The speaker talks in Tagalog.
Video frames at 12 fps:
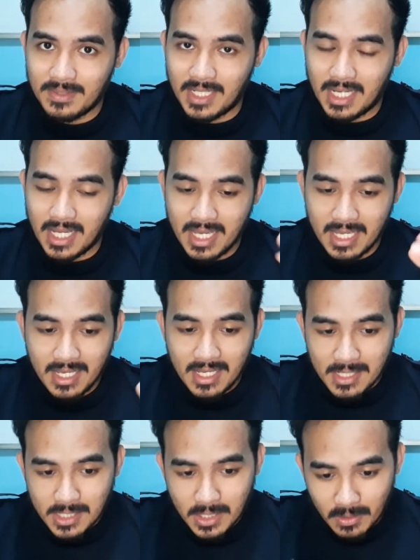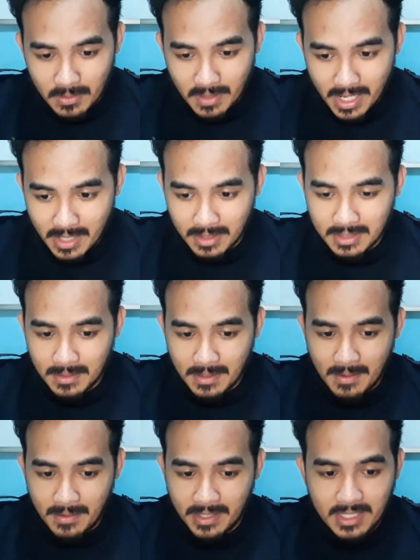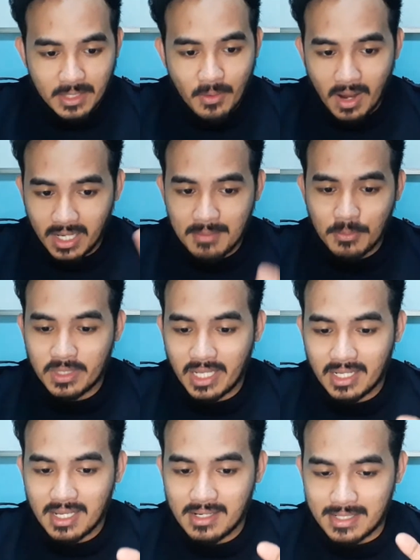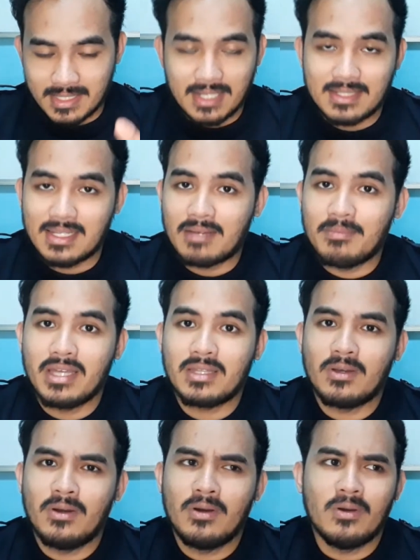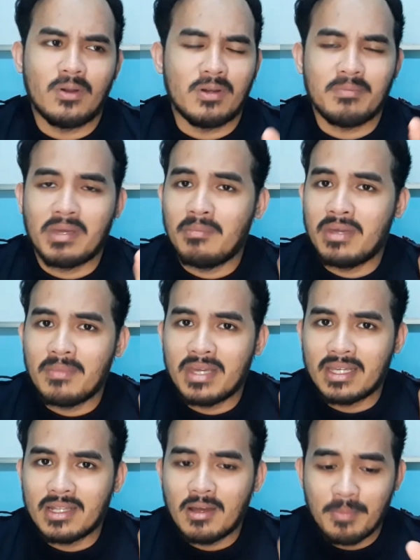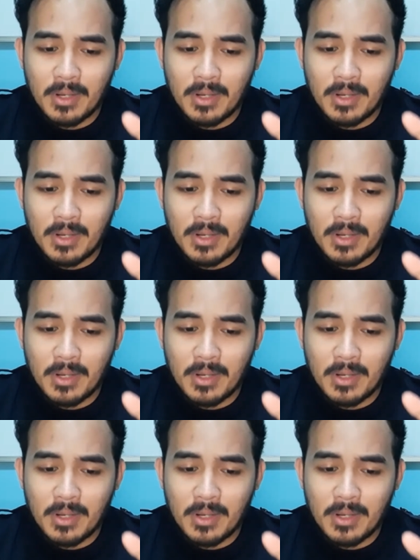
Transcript: Okay? So, ngayon, hindi ko alam kung talagang nasaksak ba ito or maybe may ginawa.